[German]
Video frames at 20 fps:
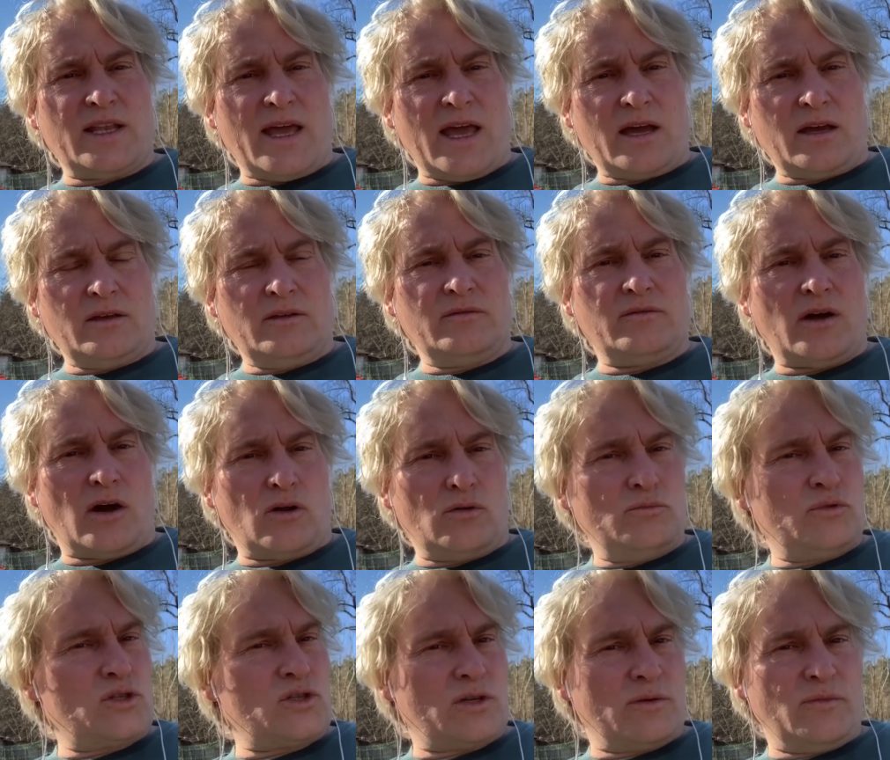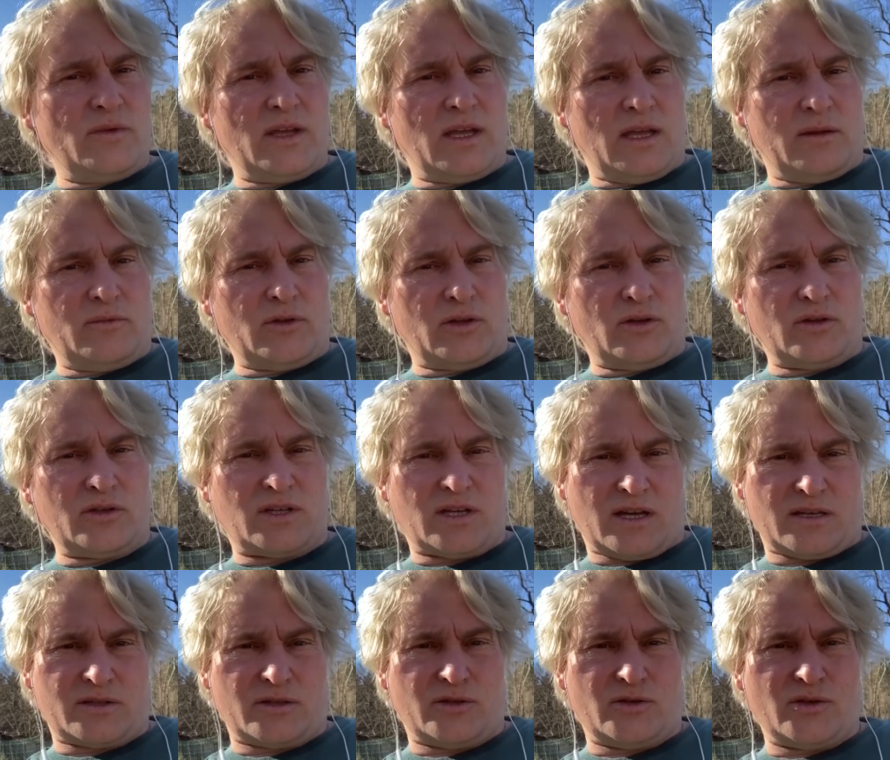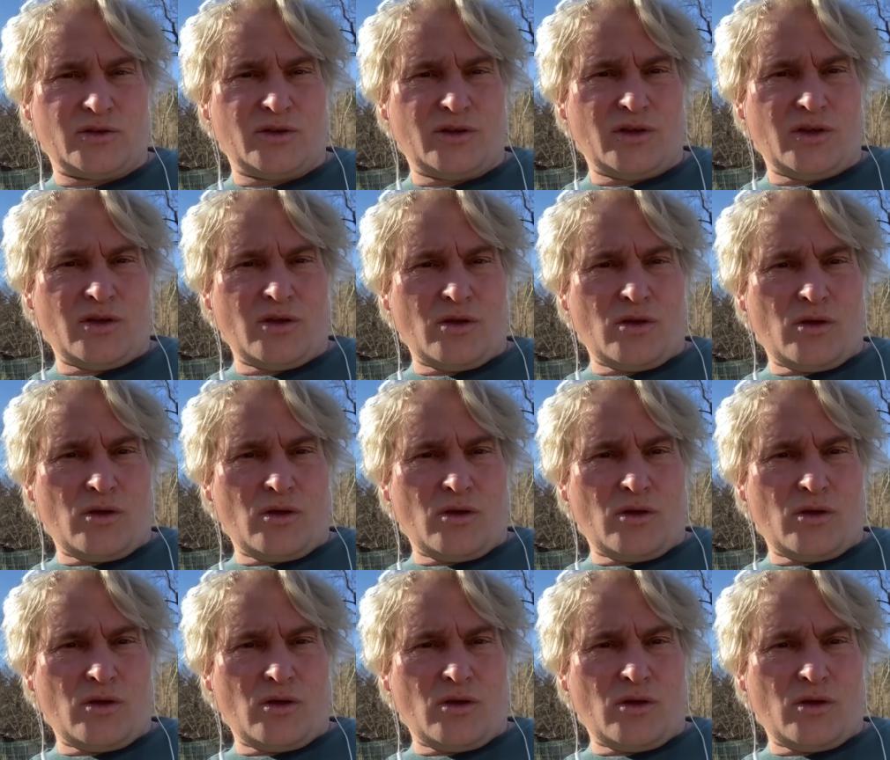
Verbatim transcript: zu klären, warum bestimmte Ebenen noch da sind.